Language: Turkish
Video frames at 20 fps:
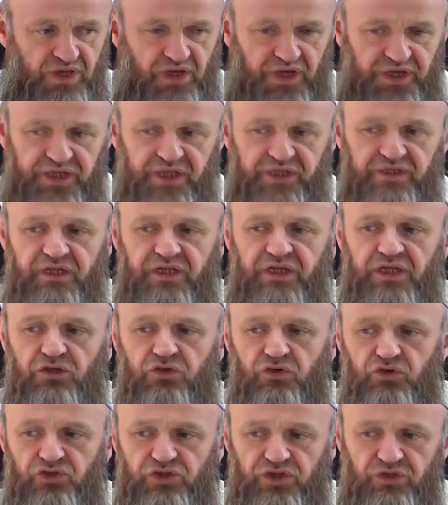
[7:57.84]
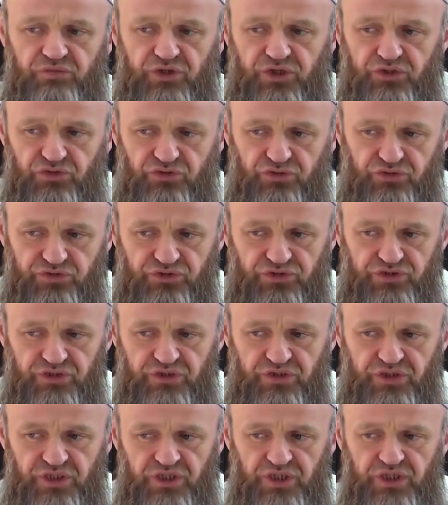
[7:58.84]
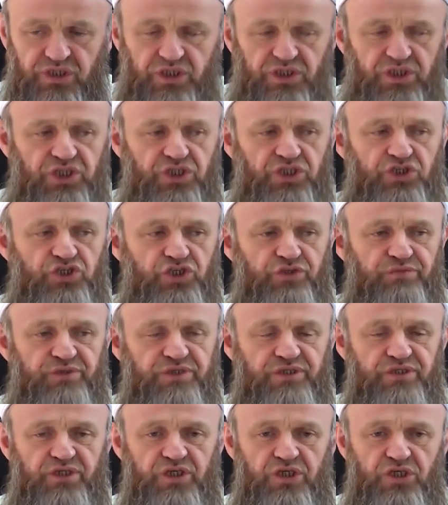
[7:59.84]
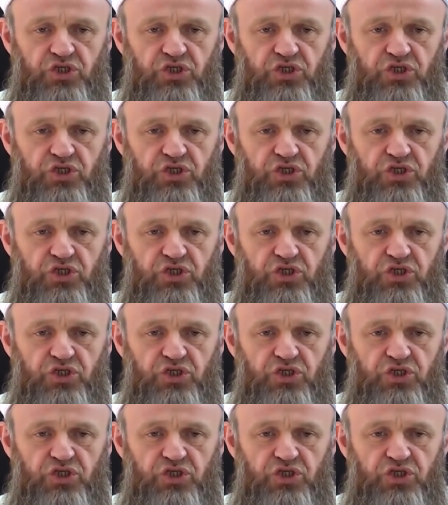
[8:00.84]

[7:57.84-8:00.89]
Hayata ne gözle bakıyoruz? Yiyeceğimiz,